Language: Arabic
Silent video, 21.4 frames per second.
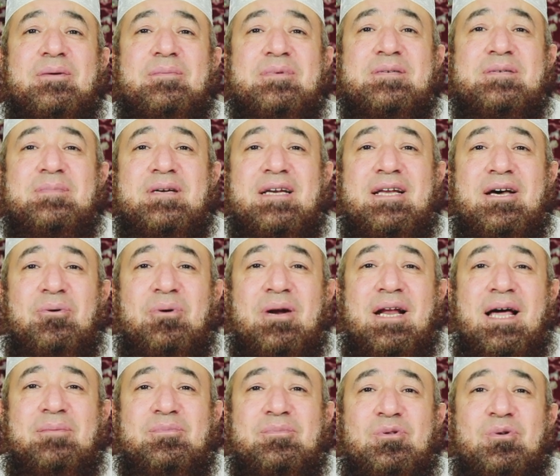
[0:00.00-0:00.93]
بسم الله
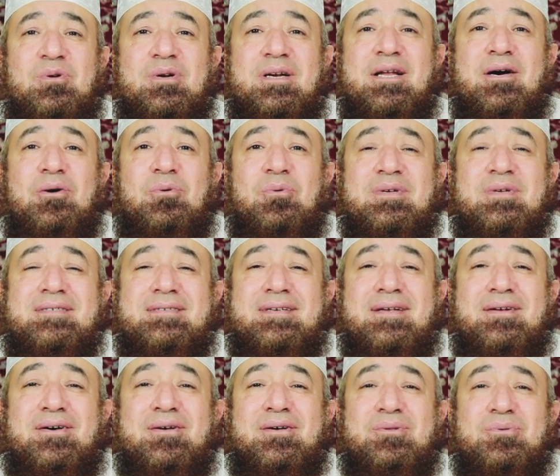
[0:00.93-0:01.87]
والحمد لله
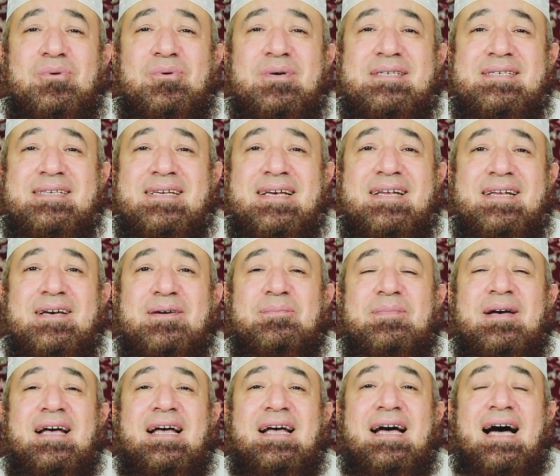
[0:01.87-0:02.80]
والصلاة والسلام